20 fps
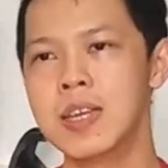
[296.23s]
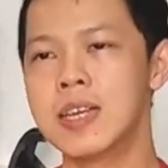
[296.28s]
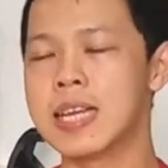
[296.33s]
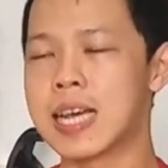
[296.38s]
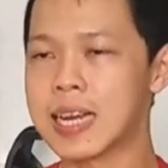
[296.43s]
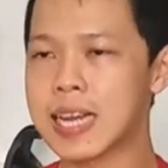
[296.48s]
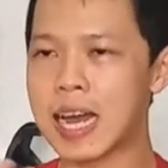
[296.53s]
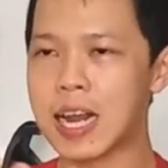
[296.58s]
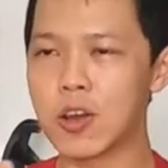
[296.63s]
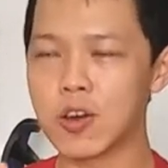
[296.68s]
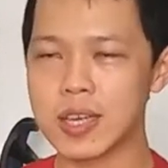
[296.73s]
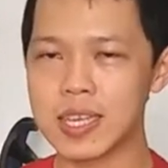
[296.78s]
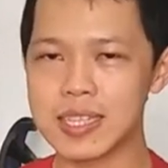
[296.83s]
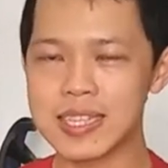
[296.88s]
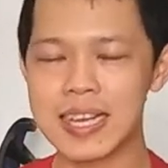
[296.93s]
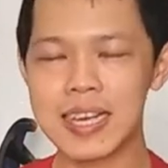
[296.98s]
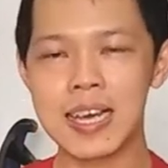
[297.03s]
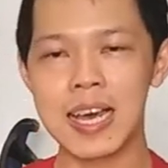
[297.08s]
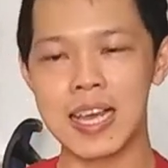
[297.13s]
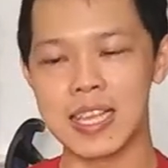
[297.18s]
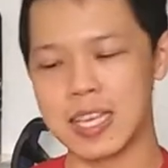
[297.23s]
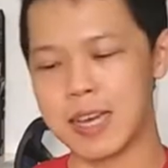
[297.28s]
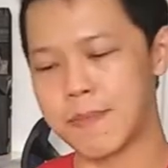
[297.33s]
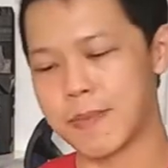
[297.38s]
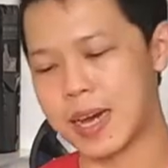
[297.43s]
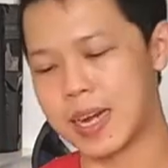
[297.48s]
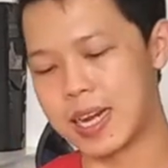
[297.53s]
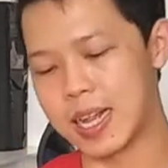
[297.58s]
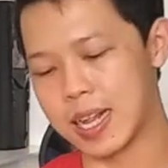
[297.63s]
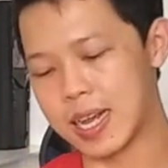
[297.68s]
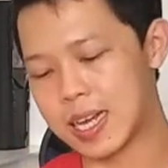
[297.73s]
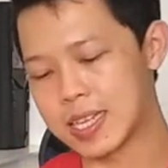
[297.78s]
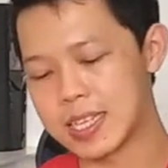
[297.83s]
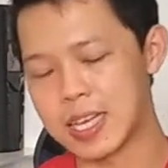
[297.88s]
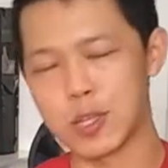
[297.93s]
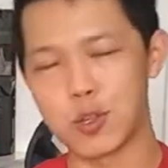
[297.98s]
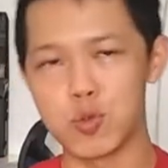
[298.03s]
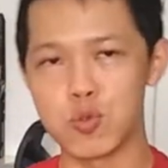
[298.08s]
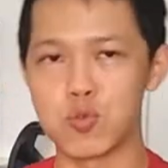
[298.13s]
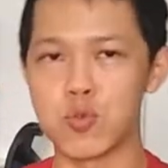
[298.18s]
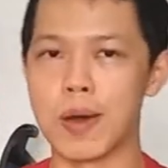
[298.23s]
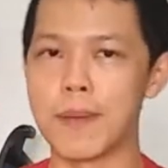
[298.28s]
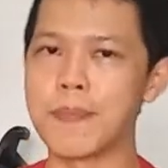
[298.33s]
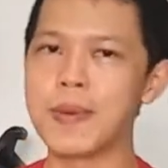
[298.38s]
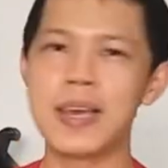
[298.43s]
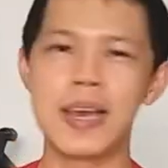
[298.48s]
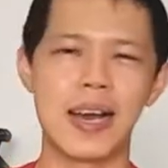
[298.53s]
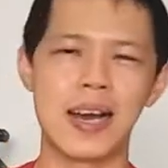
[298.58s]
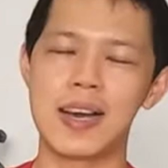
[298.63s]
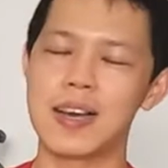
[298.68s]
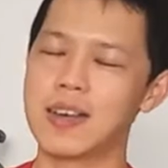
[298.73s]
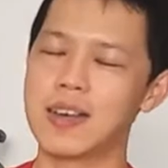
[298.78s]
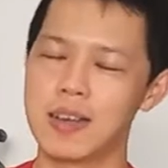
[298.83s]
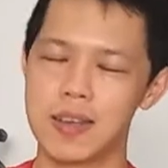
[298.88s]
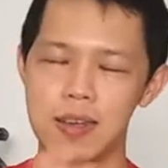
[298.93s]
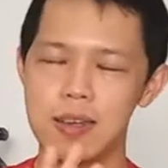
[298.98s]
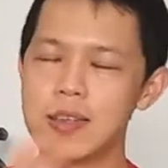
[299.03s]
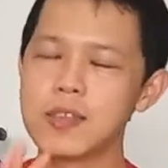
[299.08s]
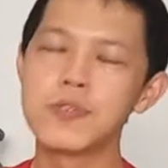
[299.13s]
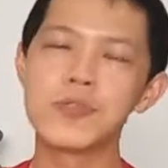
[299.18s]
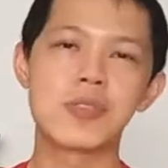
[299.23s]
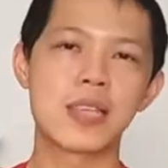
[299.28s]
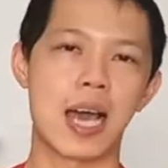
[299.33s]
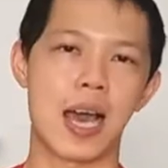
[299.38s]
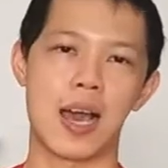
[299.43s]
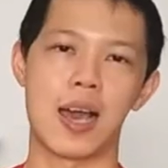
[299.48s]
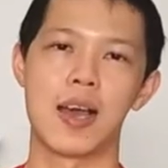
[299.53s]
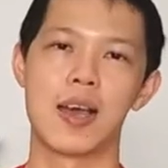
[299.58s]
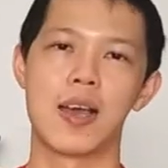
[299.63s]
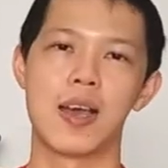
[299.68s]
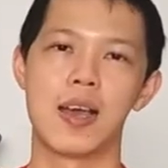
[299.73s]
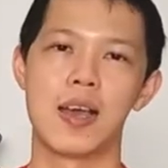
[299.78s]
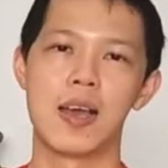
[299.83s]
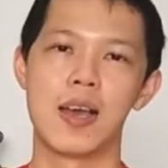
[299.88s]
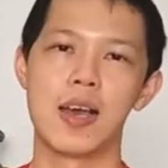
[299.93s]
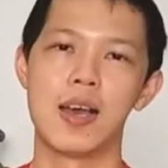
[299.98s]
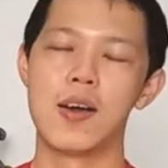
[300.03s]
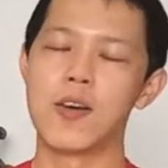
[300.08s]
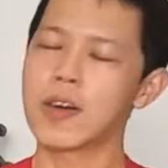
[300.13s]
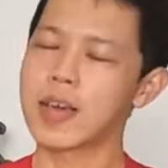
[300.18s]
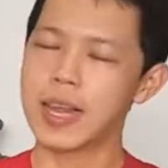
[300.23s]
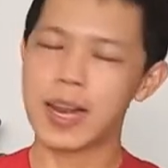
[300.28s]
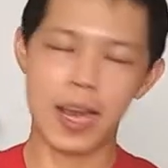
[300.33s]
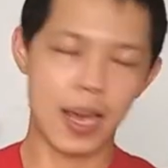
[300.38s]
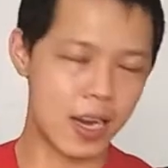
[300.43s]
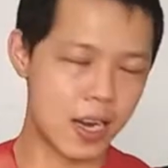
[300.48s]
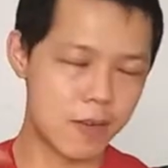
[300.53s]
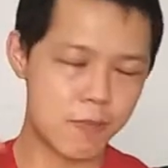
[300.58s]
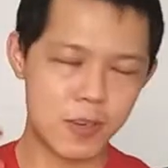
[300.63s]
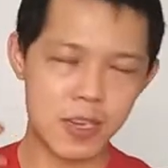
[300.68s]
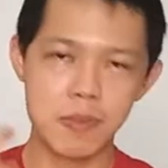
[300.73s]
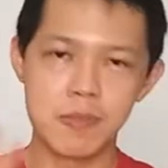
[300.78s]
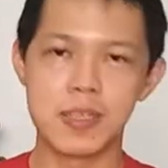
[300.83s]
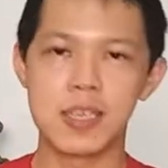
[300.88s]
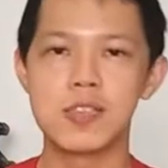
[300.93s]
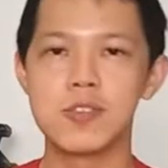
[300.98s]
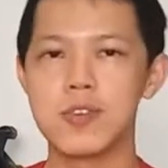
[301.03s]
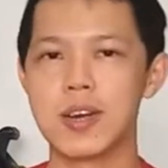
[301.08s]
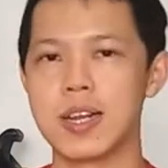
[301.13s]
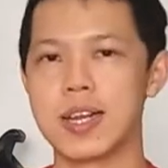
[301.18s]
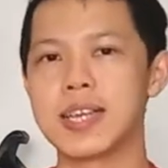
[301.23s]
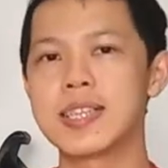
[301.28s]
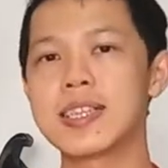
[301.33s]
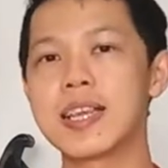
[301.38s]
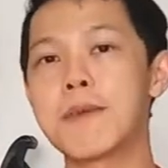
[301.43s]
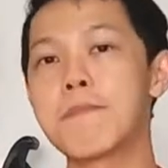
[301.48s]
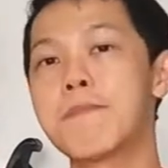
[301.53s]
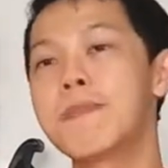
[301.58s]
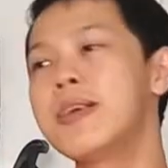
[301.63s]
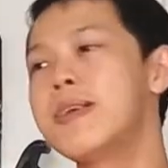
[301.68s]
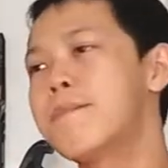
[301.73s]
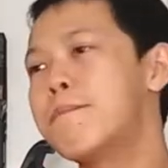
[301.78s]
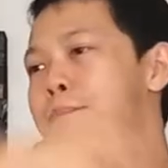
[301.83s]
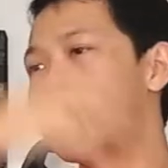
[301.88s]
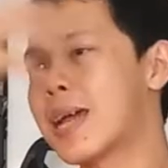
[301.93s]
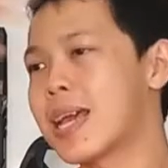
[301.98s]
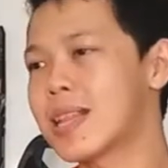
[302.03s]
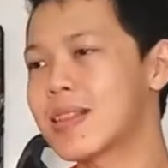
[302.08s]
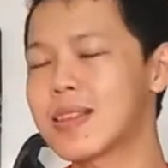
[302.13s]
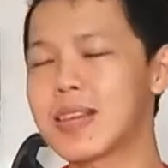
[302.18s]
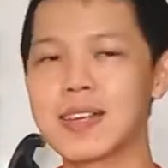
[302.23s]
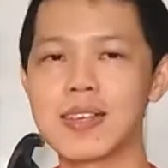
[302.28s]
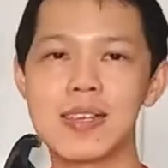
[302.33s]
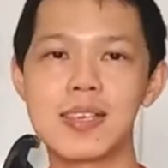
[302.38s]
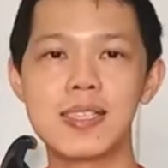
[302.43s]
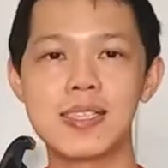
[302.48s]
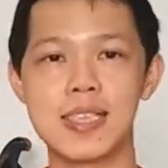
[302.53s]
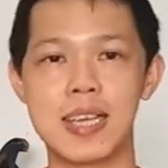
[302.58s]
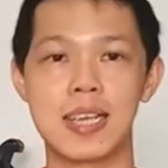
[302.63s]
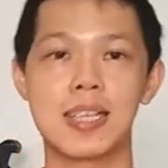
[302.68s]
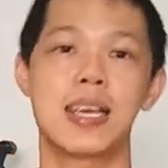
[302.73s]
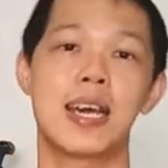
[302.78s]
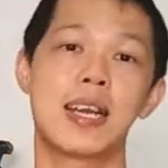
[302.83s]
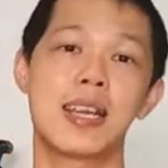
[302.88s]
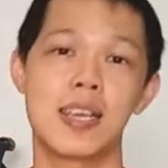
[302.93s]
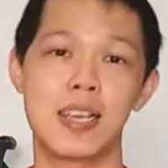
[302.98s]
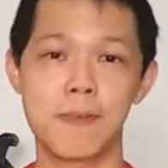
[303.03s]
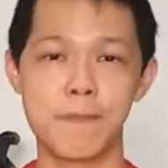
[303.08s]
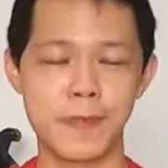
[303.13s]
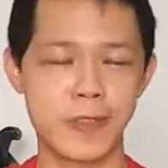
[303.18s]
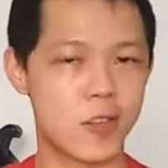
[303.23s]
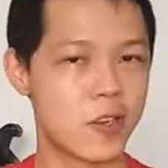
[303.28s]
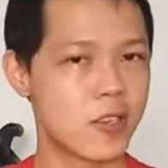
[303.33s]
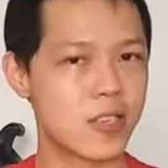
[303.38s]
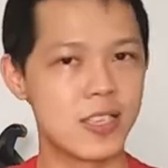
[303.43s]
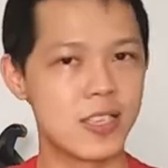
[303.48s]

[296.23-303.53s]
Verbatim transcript: Dan kalau kita hanya mengandalkan satu dua pihak, susah. Oke lah, Anda mungkin bisa jualan, tapi maintenance-nya, nyari repeat